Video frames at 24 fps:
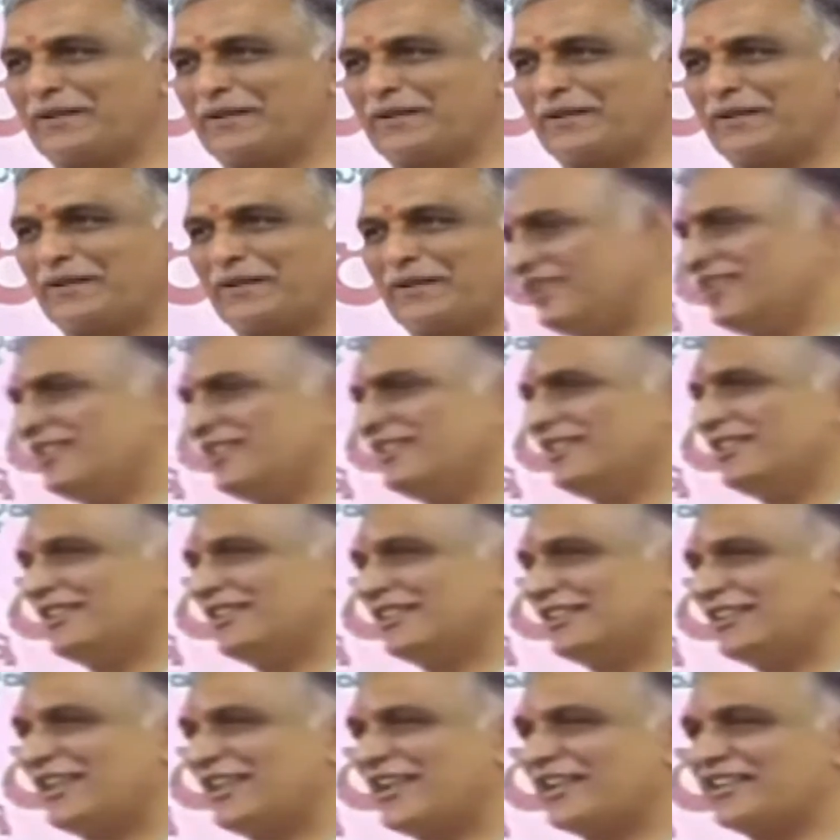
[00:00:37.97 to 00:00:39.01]
ఈ
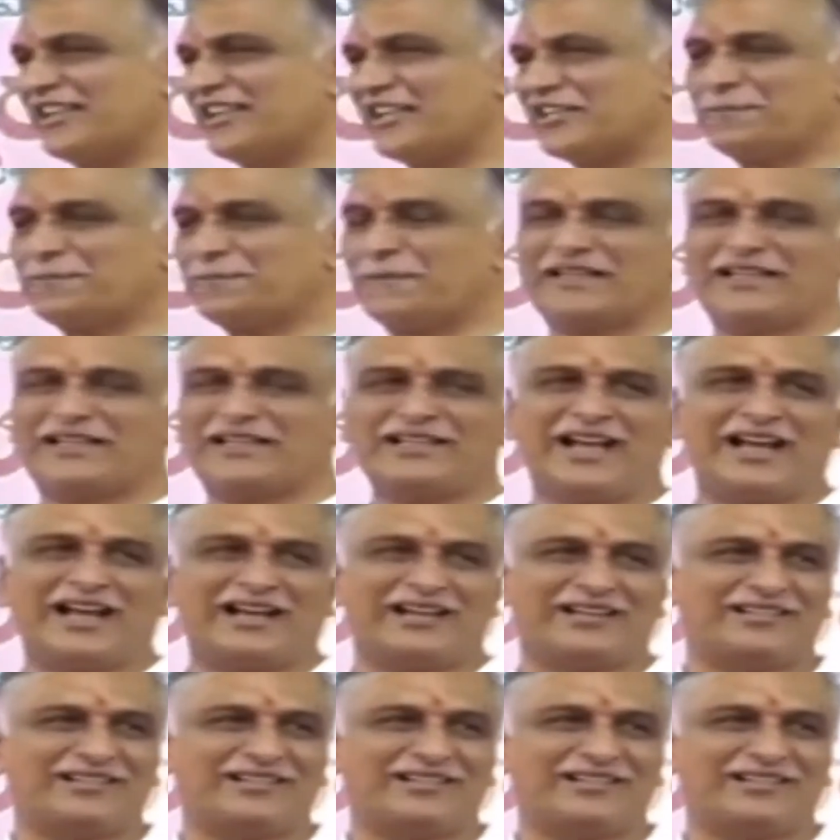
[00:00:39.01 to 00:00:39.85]
ఇదే దేశపతి అన్న